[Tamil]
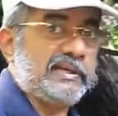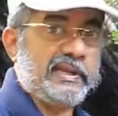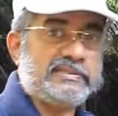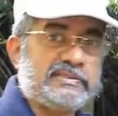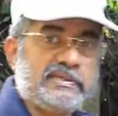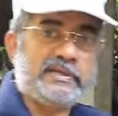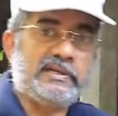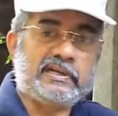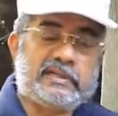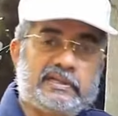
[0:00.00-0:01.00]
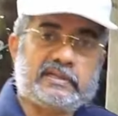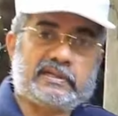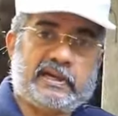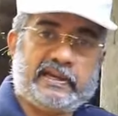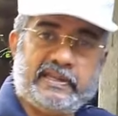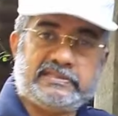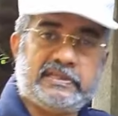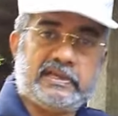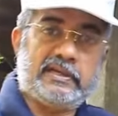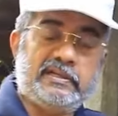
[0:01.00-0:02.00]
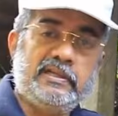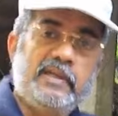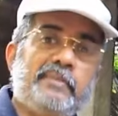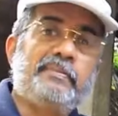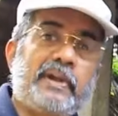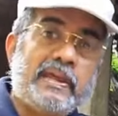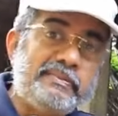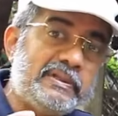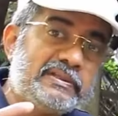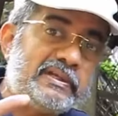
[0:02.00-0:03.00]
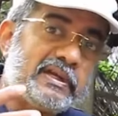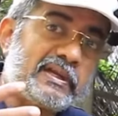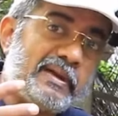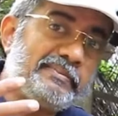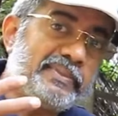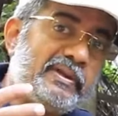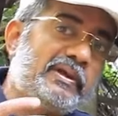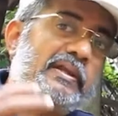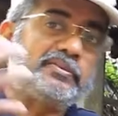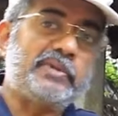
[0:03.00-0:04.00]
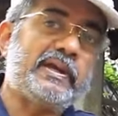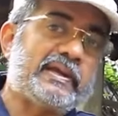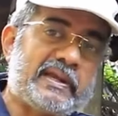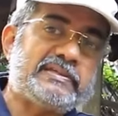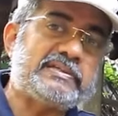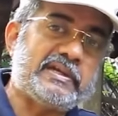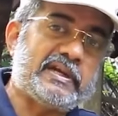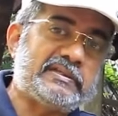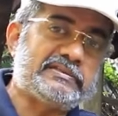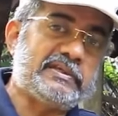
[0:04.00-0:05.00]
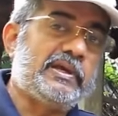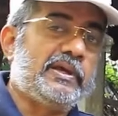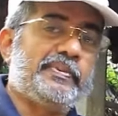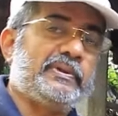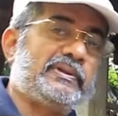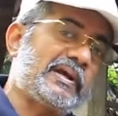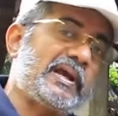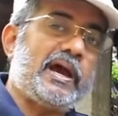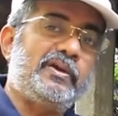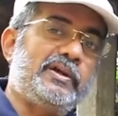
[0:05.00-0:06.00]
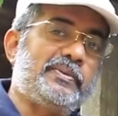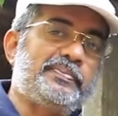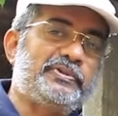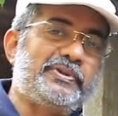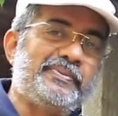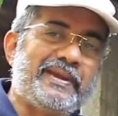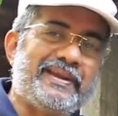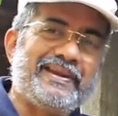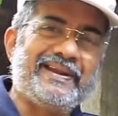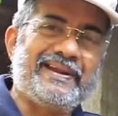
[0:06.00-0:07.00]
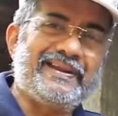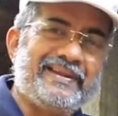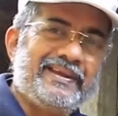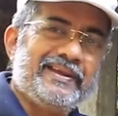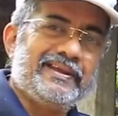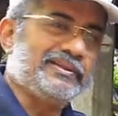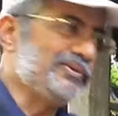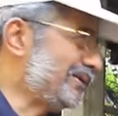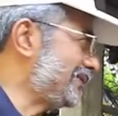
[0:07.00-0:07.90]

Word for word: கிரைஸ்லருன்ற கடைசி காரு பிளைமத்துன்ற கம்பெனி அதுக்கு முன்னாடி கிரைஸ்லராக இருந்துச்சு இப்போ இந்த காரோட புதுமை என்னென்னா இது ஒரு